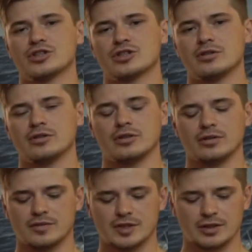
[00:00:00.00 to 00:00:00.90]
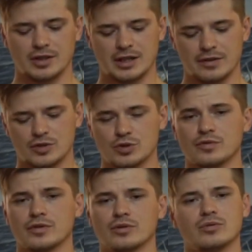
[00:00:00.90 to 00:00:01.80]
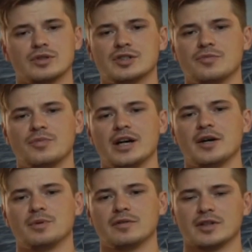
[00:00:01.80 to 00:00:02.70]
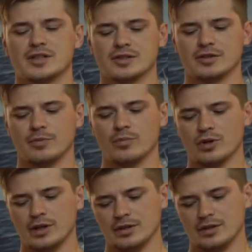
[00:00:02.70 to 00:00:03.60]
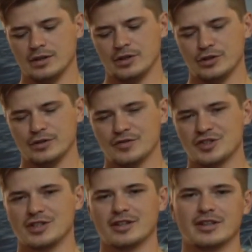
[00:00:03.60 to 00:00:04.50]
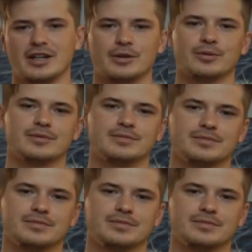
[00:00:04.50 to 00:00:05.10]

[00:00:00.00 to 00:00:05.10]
что взяла всю вину на себя и превратила боль в серенаду.